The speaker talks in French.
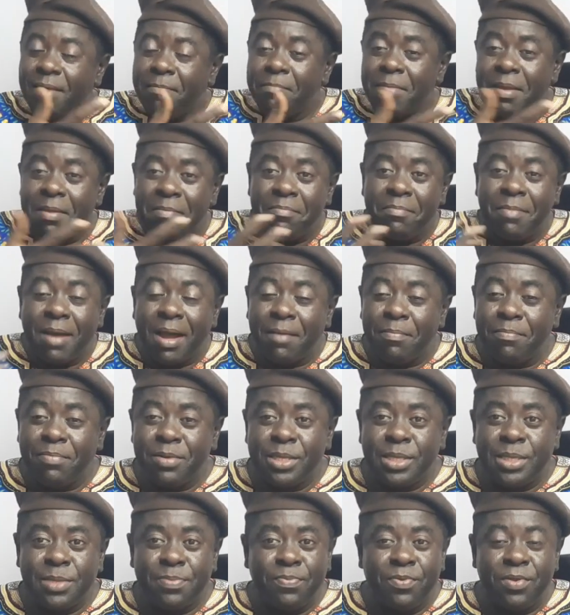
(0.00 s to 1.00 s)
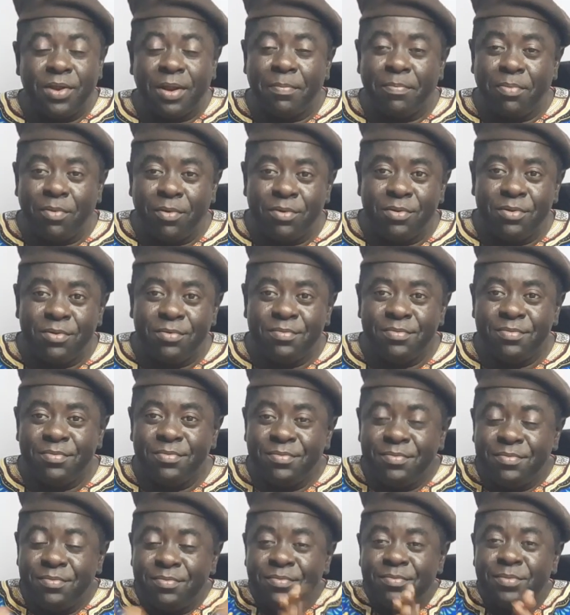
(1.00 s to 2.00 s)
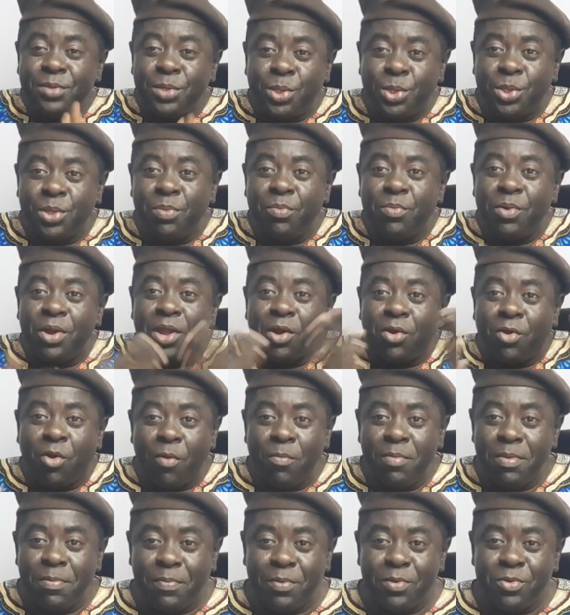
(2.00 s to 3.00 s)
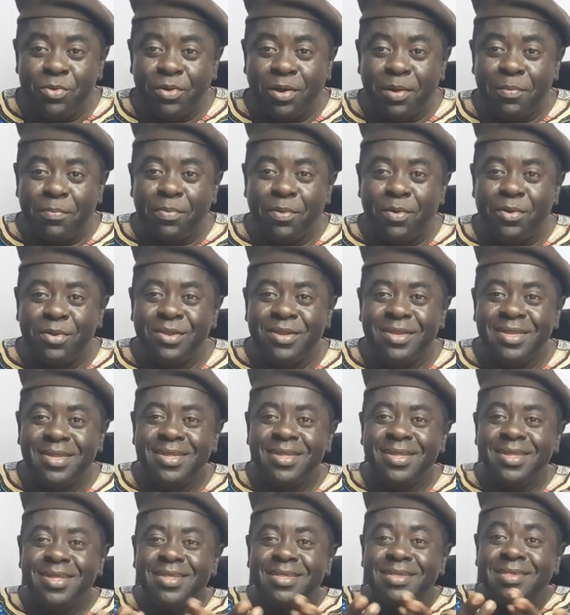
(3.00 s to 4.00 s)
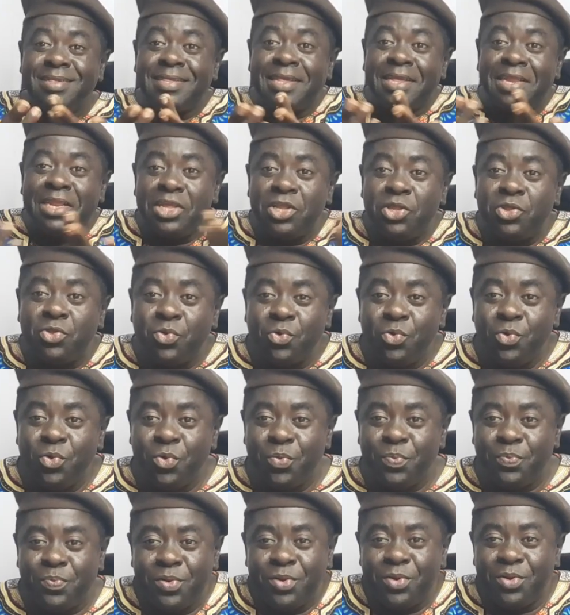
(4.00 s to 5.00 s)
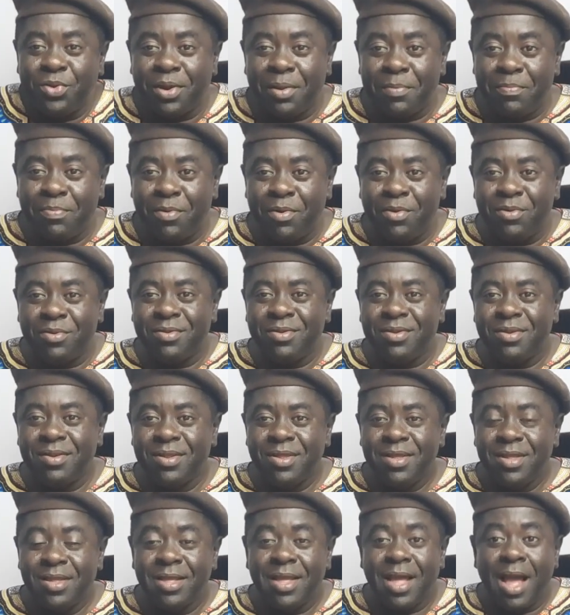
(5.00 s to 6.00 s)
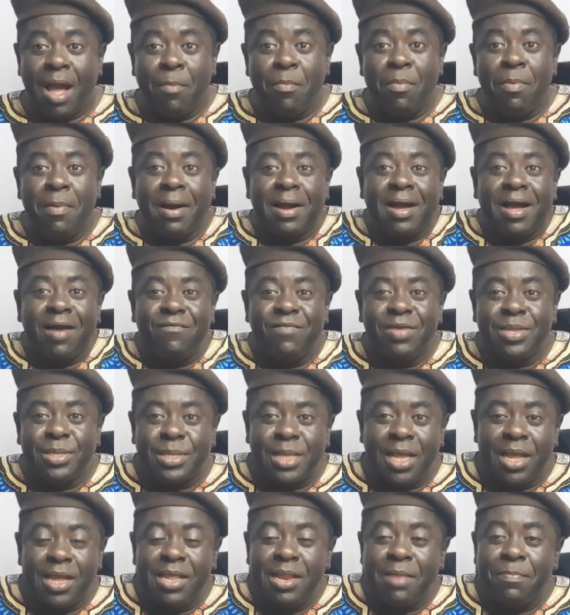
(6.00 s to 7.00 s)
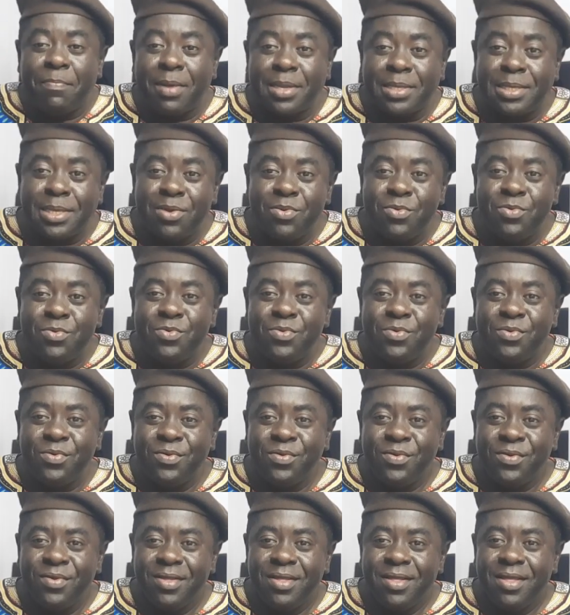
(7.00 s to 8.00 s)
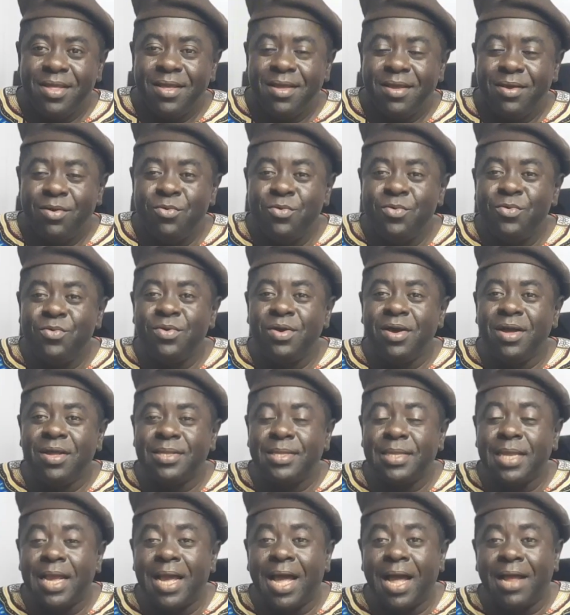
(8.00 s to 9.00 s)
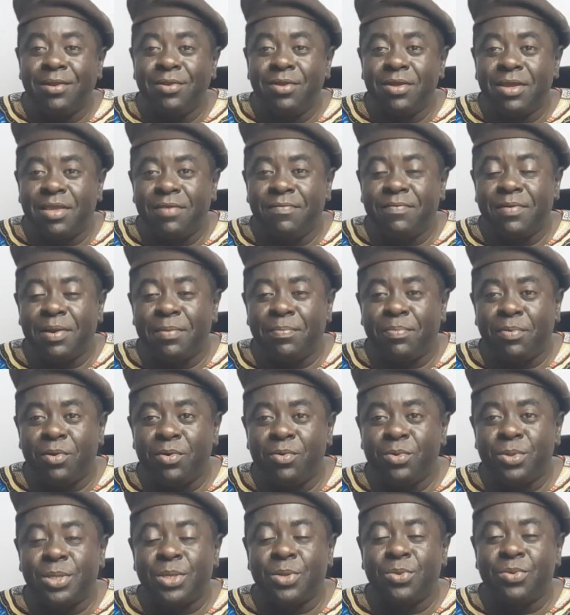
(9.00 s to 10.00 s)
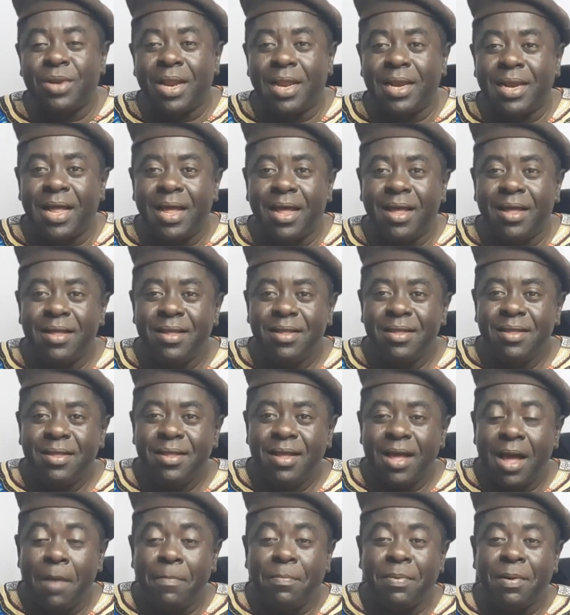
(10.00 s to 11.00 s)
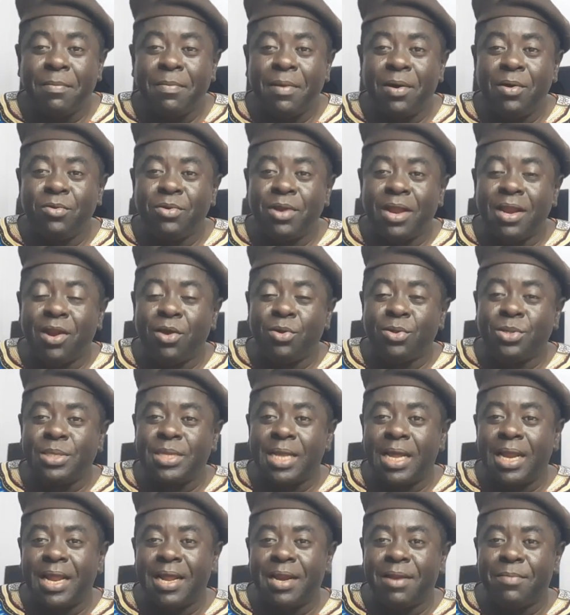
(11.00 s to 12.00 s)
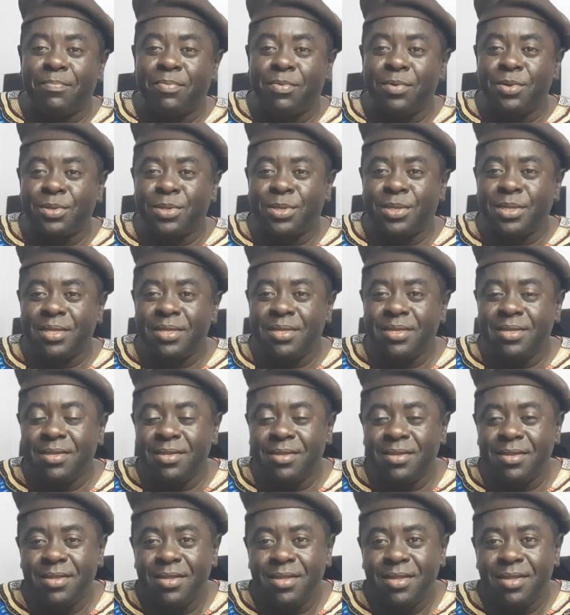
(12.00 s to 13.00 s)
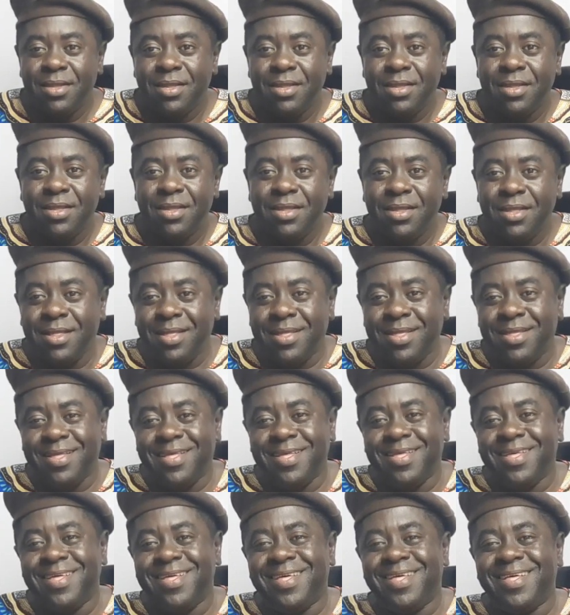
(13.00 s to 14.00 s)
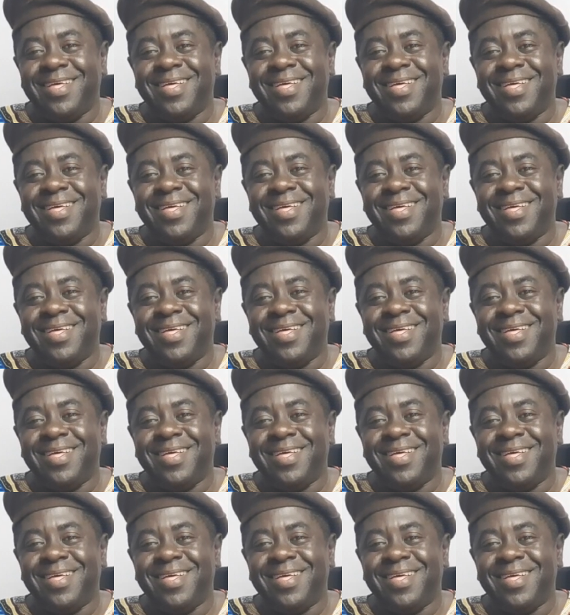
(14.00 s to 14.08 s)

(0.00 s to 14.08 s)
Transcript: Même Marc Brice peut répondre. Monsieur Mouel Kombi peut nous répondre. Cyril Toulou peut nous répondre. Aboubaka Vincent, il est passé où Ou euh, c'est Ngando qui veut répondre ou c'est Onana Apparemment, on en a aussi à la réponse. le